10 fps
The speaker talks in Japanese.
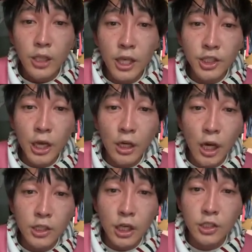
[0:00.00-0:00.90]
精神や
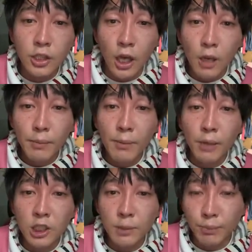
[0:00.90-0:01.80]

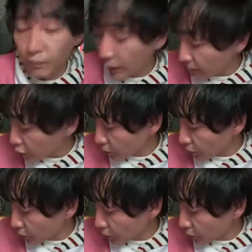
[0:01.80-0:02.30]
ガイザースメンバーシップ、メン、